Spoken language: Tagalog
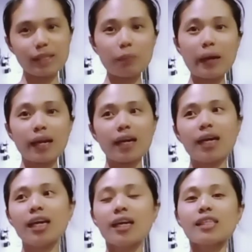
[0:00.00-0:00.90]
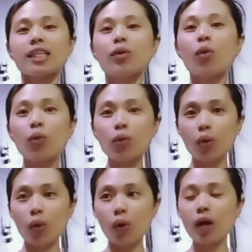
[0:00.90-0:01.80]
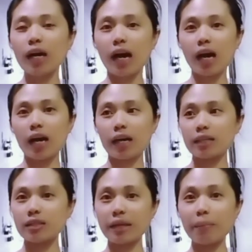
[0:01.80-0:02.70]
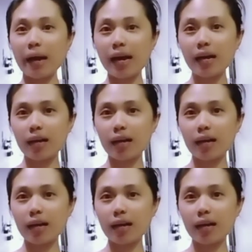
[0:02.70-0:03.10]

So, parang siguro, uh, di ba,